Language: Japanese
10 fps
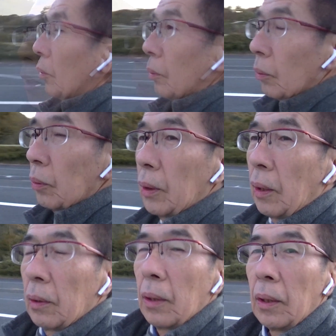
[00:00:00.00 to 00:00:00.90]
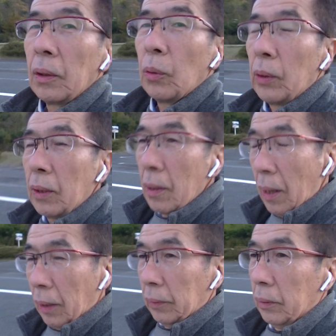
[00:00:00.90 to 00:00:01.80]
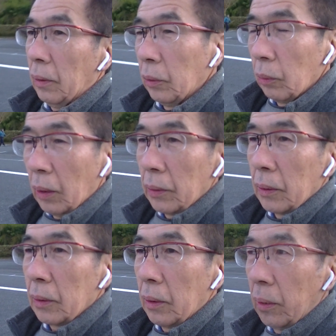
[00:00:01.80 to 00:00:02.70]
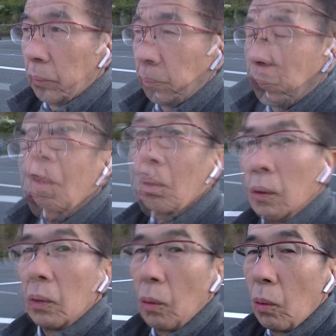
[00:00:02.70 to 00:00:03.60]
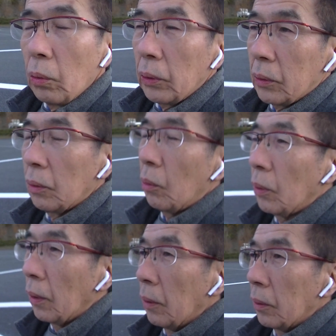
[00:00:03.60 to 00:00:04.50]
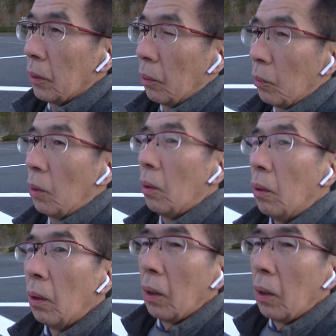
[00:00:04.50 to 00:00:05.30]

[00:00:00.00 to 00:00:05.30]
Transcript: 途切れたり途切れなかったりという感じですね。これ音質の方なんですけども、